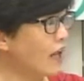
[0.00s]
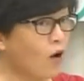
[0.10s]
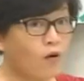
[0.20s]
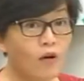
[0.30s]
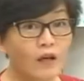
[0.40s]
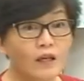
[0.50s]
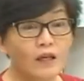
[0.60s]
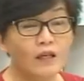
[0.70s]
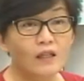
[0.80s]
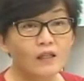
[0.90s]
岛，
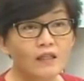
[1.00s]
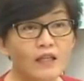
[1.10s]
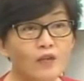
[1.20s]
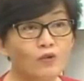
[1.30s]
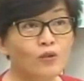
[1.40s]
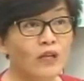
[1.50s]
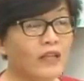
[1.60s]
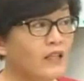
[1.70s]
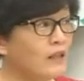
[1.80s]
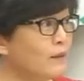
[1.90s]
淹水
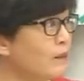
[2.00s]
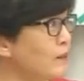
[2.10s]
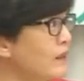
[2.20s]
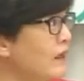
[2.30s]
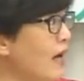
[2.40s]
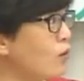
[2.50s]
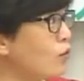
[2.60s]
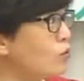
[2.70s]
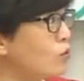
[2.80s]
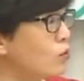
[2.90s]
淹的一塌
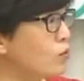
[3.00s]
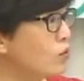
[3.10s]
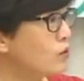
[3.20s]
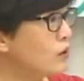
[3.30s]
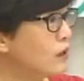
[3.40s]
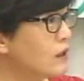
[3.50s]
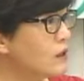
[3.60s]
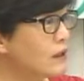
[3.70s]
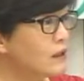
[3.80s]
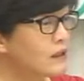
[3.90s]
糊涂，
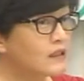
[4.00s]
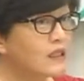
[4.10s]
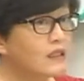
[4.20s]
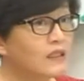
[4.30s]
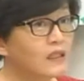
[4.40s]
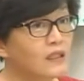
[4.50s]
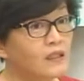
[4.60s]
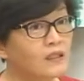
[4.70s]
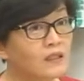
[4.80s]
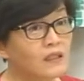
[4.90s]
这
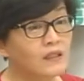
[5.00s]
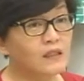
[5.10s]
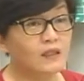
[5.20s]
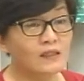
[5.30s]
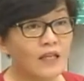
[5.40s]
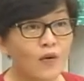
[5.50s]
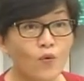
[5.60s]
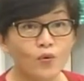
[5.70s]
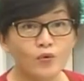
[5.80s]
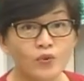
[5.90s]
些可能在
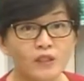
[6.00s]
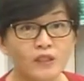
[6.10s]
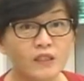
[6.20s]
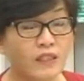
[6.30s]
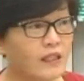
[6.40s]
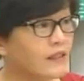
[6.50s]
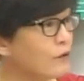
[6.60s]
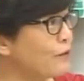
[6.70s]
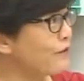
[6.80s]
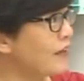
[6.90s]
过去十年
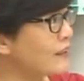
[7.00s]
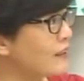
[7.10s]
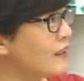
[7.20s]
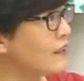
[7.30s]
才会发生